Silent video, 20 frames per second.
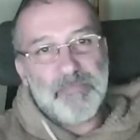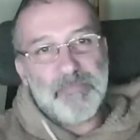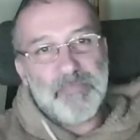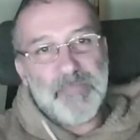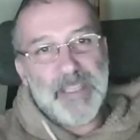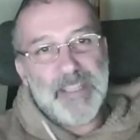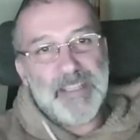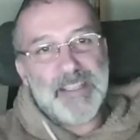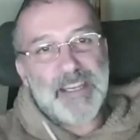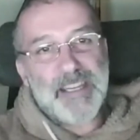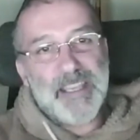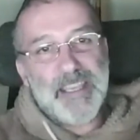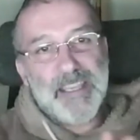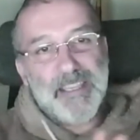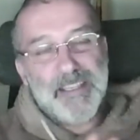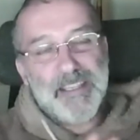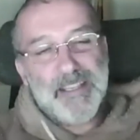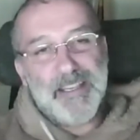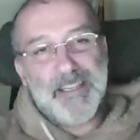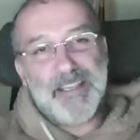
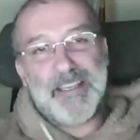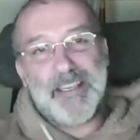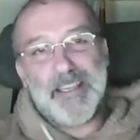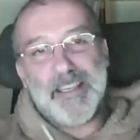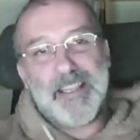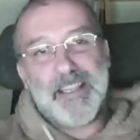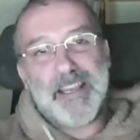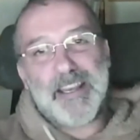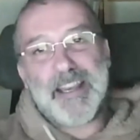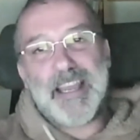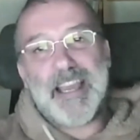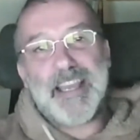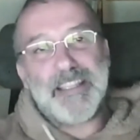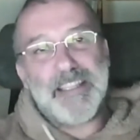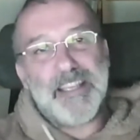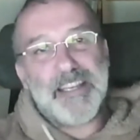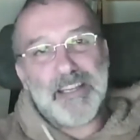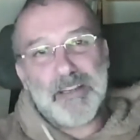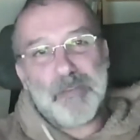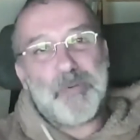mentre il, il
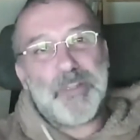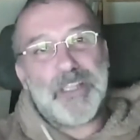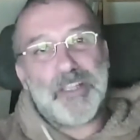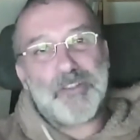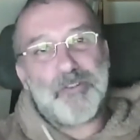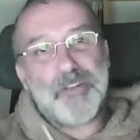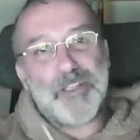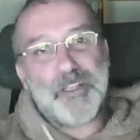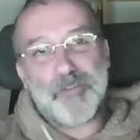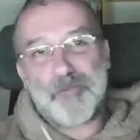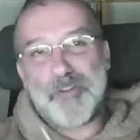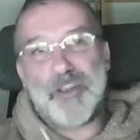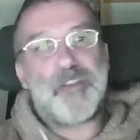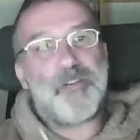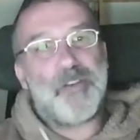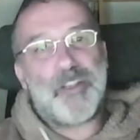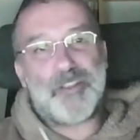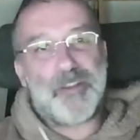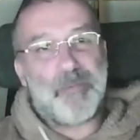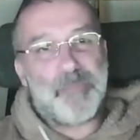rider, il guidatore è
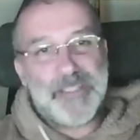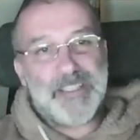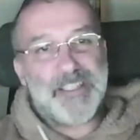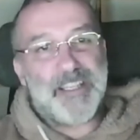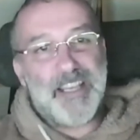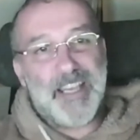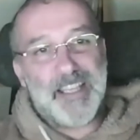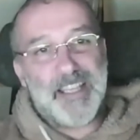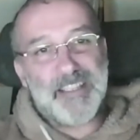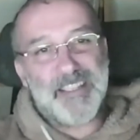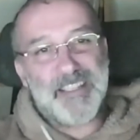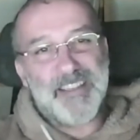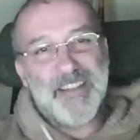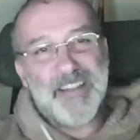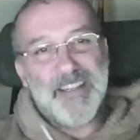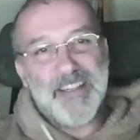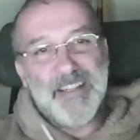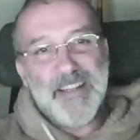quello che sta pensieri lenti.